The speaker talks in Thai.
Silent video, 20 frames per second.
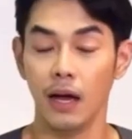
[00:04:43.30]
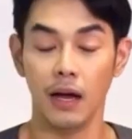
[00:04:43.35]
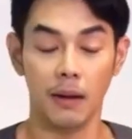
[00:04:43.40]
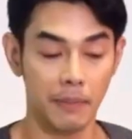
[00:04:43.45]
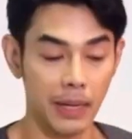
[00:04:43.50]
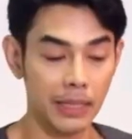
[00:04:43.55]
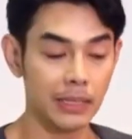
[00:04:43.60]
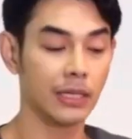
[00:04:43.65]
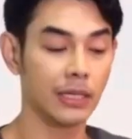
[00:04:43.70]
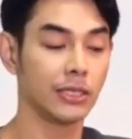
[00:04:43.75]

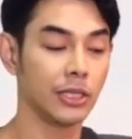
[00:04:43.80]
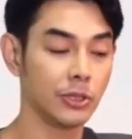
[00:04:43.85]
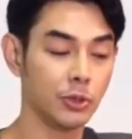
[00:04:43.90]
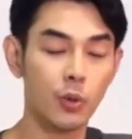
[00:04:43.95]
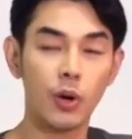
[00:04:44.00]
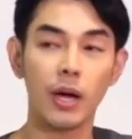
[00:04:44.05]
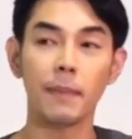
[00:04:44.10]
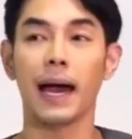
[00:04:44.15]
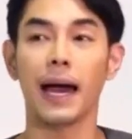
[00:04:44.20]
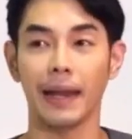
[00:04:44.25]
มันก็จะช่ว
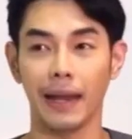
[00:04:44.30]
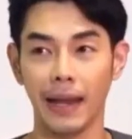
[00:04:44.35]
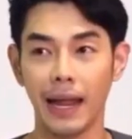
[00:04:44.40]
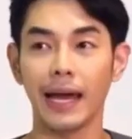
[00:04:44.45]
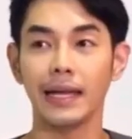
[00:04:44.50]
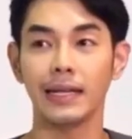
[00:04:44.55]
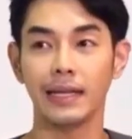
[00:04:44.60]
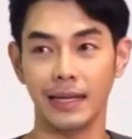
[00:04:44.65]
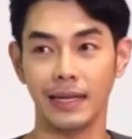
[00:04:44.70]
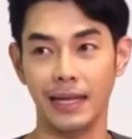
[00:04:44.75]
ยผัดได้
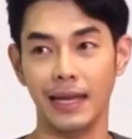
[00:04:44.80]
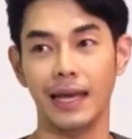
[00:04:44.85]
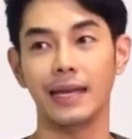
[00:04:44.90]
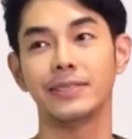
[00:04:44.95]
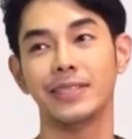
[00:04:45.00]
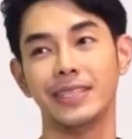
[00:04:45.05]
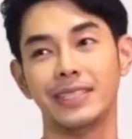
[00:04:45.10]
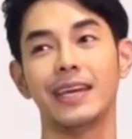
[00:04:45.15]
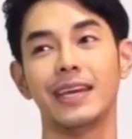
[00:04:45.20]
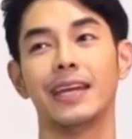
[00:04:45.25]
ที่ในไอ
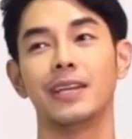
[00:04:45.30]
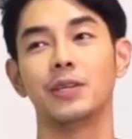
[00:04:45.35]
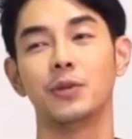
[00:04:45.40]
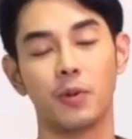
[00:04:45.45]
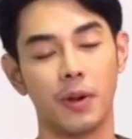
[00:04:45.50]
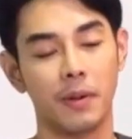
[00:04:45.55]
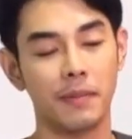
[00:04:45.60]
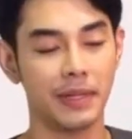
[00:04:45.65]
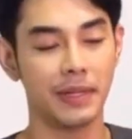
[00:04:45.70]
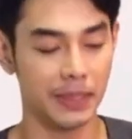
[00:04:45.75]
จีจะเห็นอยู่
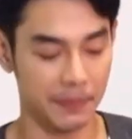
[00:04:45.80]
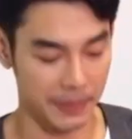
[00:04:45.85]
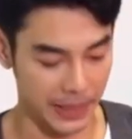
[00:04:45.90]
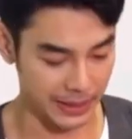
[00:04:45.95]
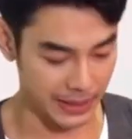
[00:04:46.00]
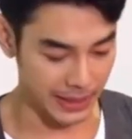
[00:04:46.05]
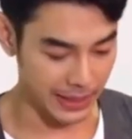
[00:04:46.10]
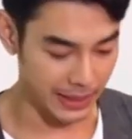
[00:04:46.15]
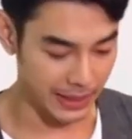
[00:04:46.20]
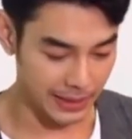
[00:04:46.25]
ว่ามันจะเป็น
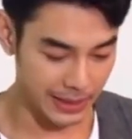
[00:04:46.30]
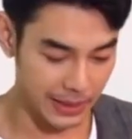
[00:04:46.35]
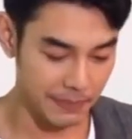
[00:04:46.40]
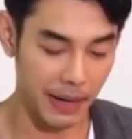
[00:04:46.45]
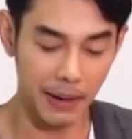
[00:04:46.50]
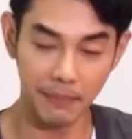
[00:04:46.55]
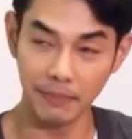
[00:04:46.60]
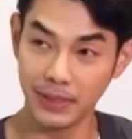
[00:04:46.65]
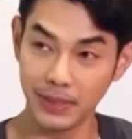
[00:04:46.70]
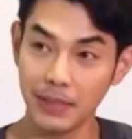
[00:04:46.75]
ที่ที่แบ
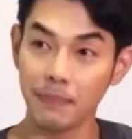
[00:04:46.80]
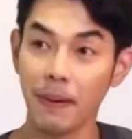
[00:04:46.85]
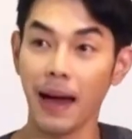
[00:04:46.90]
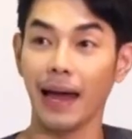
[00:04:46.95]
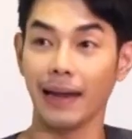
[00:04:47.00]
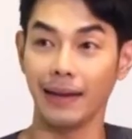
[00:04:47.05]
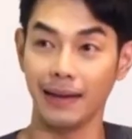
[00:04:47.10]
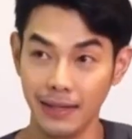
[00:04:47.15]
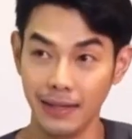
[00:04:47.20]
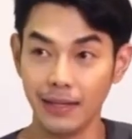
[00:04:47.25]
บที่ผัด
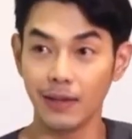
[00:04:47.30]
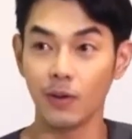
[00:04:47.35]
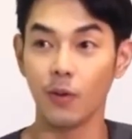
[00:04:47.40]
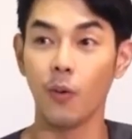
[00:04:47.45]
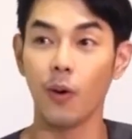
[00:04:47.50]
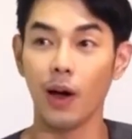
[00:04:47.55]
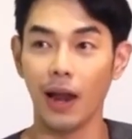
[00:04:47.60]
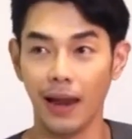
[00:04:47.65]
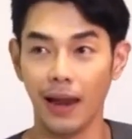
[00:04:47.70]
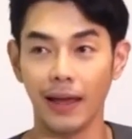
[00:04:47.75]
ที่กว
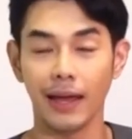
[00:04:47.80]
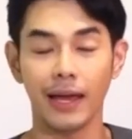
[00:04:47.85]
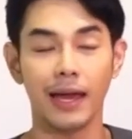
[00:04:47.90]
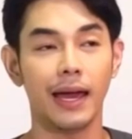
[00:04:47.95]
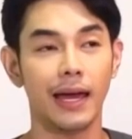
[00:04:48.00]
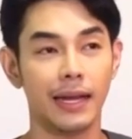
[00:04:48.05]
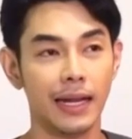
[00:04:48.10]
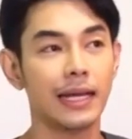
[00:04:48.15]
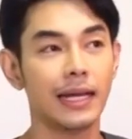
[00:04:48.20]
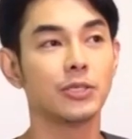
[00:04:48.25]
นอะไรอย่างเงี้ย อั
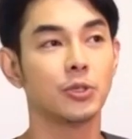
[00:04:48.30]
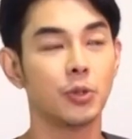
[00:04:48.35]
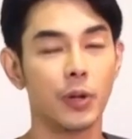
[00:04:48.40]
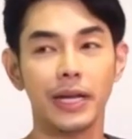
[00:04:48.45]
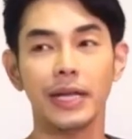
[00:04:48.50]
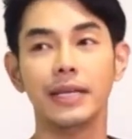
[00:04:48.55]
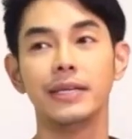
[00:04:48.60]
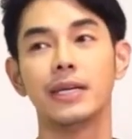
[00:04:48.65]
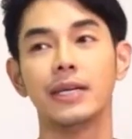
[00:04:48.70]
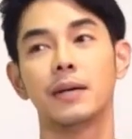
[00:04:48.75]
นนั้นช่วย
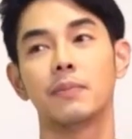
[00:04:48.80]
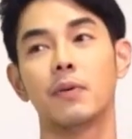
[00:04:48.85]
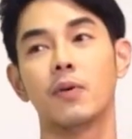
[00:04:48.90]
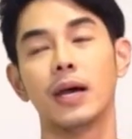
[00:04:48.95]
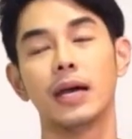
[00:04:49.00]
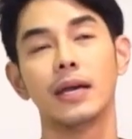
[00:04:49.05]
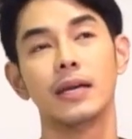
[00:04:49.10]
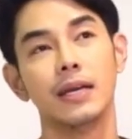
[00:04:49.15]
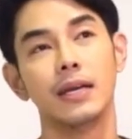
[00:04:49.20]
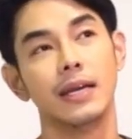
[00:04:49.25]
ได้เยอะเพราะว่า
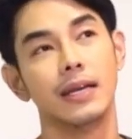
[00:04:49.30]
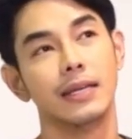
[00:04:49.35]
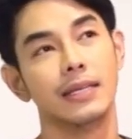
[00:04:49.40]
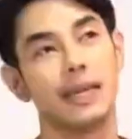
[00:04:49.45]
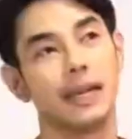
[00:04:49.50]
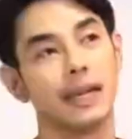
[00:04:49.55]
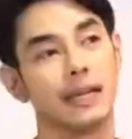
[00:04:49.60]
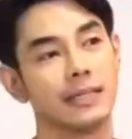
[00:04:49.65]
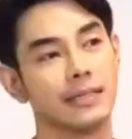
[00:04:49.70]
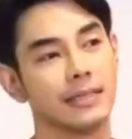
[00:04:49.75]

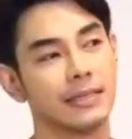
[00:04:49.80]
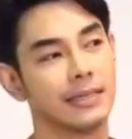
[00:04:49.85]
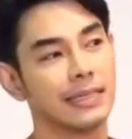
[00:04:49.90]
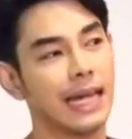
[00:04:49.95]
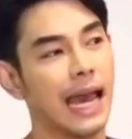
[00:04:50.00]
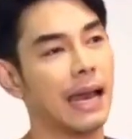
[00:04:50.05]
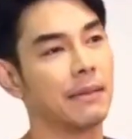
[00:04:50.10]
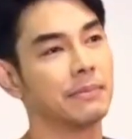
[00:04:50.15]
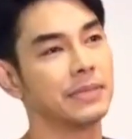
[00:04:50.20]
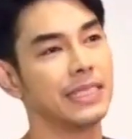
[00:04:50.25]
อย่าง
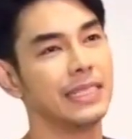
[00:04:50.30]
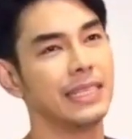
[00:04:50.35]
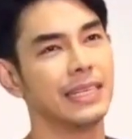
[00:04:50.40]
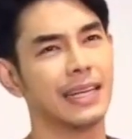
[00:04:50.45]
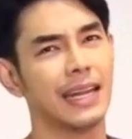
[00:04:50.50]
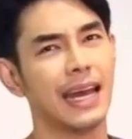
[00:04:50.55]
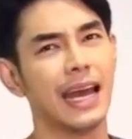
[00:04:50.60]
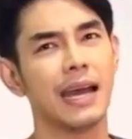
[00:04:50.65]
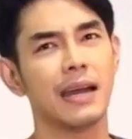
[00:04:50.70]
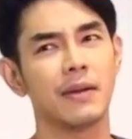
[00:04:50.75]
3 4
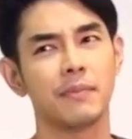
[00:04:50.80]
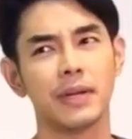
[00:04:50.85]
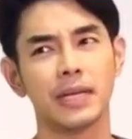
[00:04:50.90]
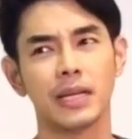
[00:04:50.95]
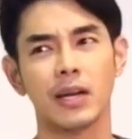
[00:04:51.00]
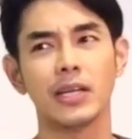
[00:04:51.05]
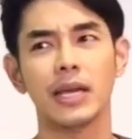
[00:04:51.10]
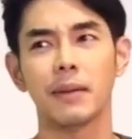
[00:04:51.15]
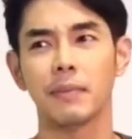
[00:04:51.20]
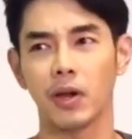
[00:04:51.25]
กระทะมัน
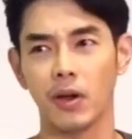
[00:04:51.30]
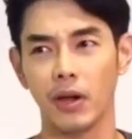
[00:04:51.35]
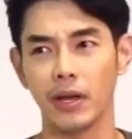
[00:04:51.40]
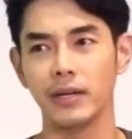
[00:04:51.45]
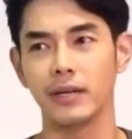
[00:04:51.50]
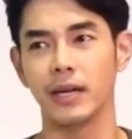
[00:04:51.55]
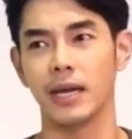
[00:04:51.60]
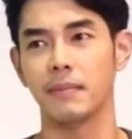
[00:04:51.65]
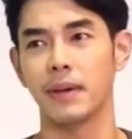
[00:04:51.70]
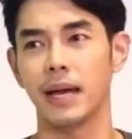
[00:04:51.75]
ก็ยังไม่ค่อย
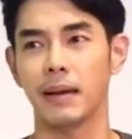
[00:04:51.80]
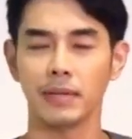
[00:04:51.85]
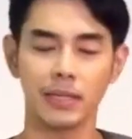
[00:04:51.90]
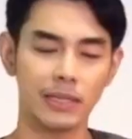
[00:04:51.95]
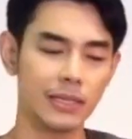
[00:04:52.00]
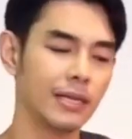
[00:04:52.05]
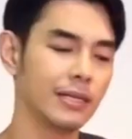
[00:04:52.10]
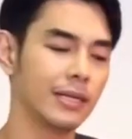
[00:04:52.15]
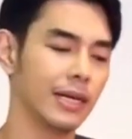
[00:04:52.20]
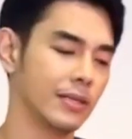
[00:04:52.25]
เหนื่อยมาก มัน
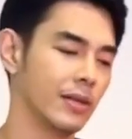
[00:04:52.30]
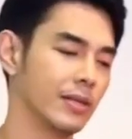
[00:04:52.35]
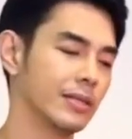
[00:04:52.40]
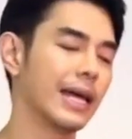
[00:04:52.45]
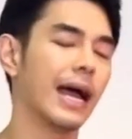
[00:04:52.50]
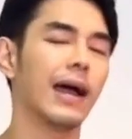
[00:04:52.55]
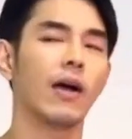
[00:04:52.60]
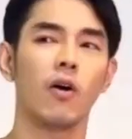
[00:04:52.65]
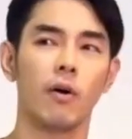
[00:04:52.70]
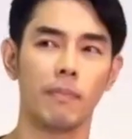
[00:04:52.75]
ก็จะเหนื่อยตอน
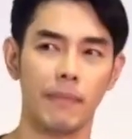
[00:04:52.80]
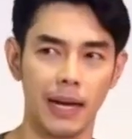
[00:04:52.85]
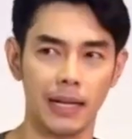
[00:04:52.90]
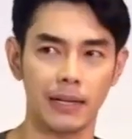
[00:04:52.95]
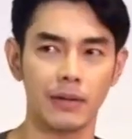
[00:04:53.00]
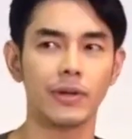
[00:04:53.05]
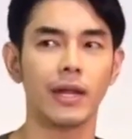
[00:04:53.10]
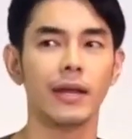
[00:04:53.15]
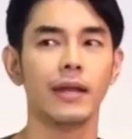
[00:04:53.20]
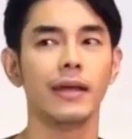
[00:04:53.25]
ตักออกมา
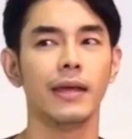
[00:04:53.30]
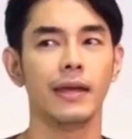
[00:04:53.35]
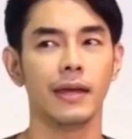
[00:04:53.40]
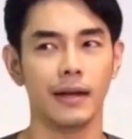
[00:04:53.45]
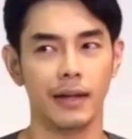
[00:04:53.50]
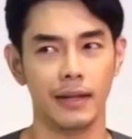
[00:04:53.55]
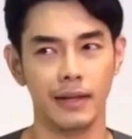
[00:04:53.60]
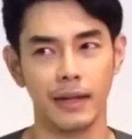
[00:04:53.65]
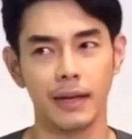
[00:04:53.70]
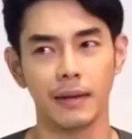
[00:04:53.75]
เท่านั้นเอง
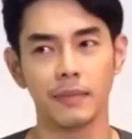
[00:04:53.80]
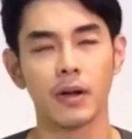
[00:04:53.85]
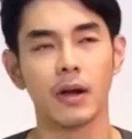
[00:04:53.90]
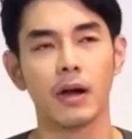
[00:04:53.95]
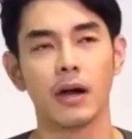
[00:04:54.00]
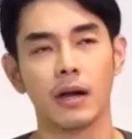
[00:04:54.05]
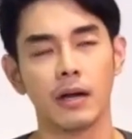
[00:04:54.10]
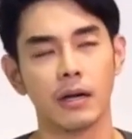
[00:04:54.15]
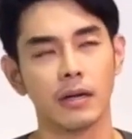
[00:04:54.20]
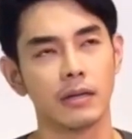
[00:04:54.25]
อะไรอย่างเงี้ยครับ
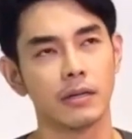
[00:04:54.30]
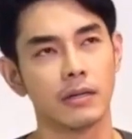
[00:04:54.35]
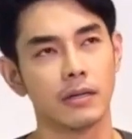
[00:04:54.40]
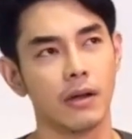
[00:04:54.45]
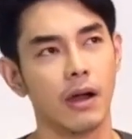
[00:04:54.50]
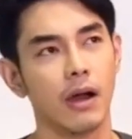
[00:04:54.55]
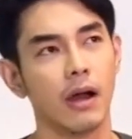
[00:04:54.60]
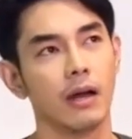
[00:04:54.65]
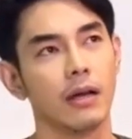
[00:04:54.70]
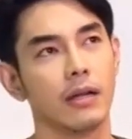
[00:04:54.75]
ก็ก็